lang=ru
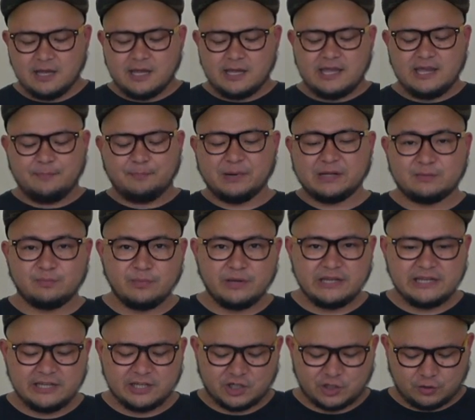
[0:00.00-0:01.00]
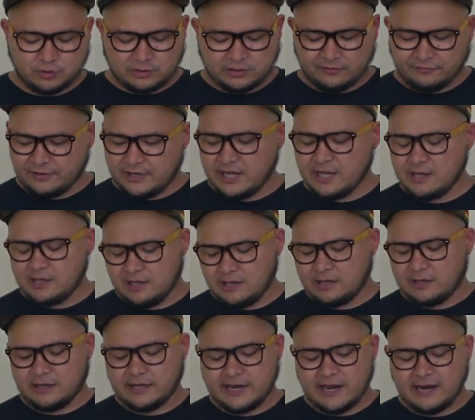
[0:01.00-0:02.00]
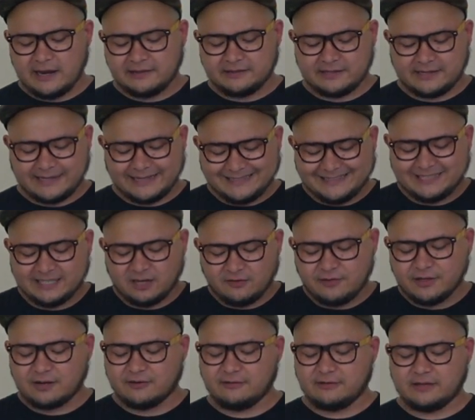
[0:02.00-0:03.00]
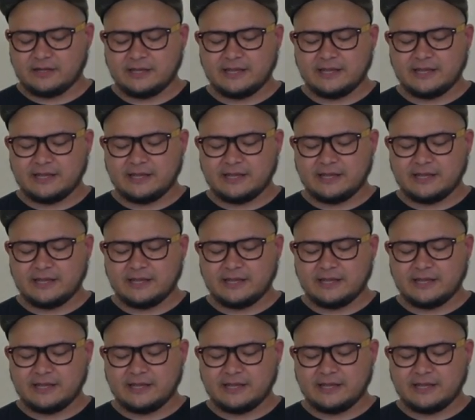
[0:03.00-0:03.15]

и подменить что-то в ней, и она реально законсервирована.